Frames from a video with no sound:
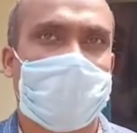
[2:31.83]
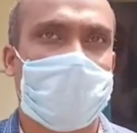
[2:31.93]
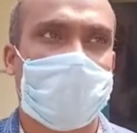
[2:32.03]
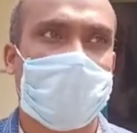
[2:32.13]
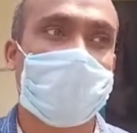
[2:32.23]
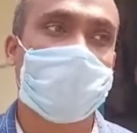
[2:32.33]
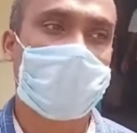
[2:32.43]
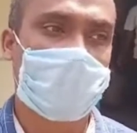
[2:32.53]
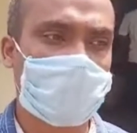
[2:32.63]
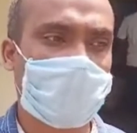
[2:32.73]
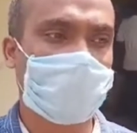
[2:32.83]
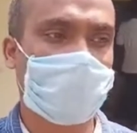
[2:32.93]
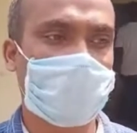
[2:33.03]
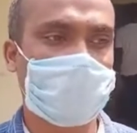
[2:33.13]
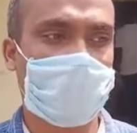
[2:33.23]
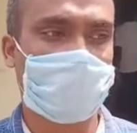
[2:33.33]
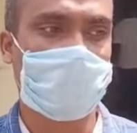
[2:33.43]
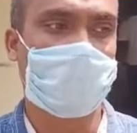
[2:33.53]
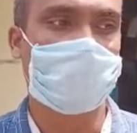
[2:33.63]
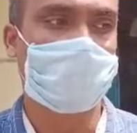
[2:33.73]
কারণ আমি কিছুদিন আগে ওনাকে বলেছিলাম
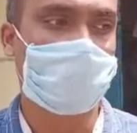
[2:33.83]
যে আপনার